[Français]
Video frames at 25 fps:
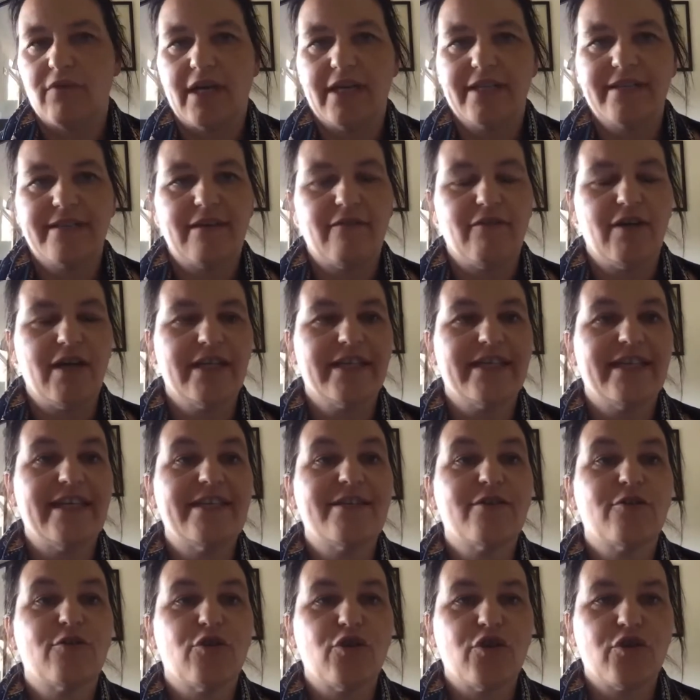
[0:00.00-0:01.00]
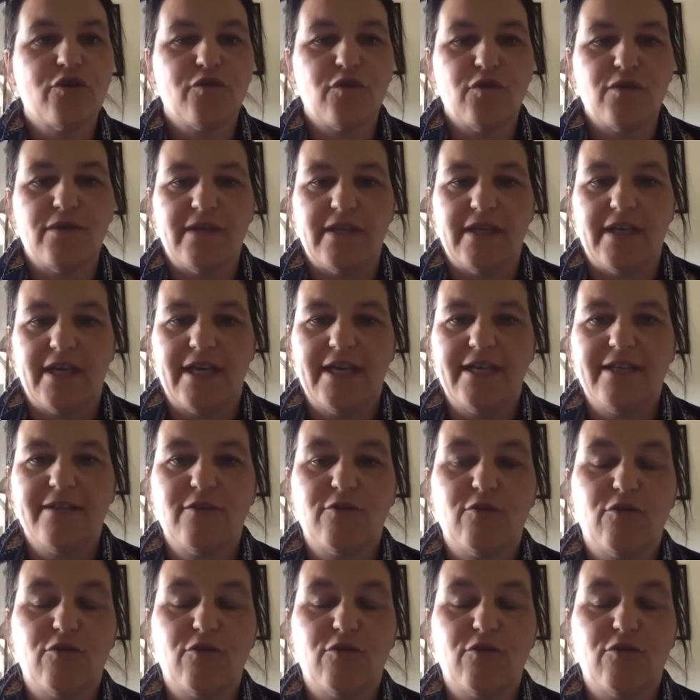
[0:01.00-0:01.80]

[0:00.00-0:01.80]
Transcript: à savoir qu'est-ce que je faisais Est-ce